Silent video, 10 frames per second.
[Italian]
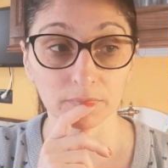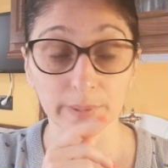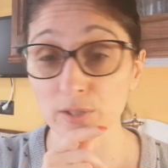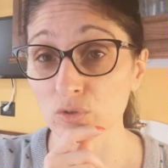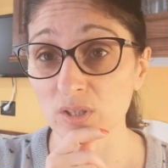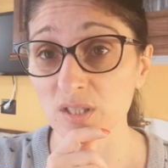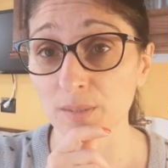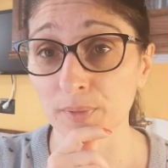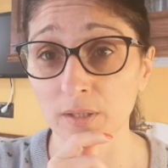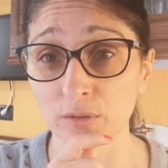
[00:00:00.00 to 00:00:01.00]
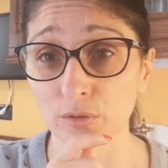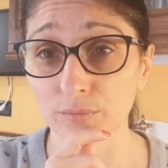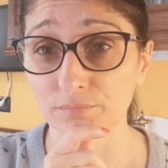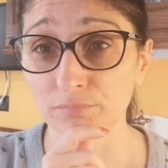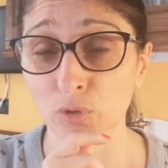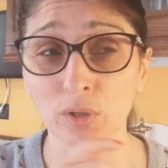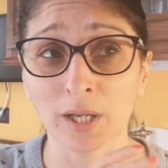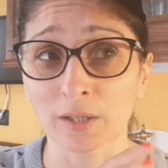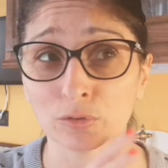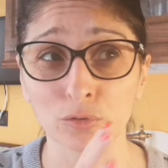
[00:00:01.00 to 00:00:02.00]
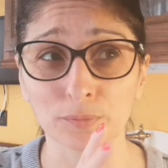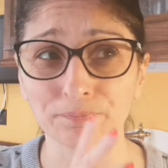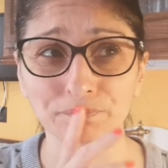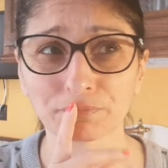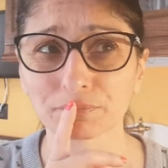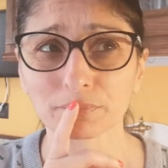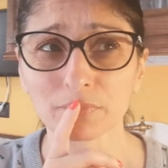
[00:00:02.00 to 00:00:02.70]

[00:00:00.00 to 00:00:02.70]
penso che sia meglio ho letto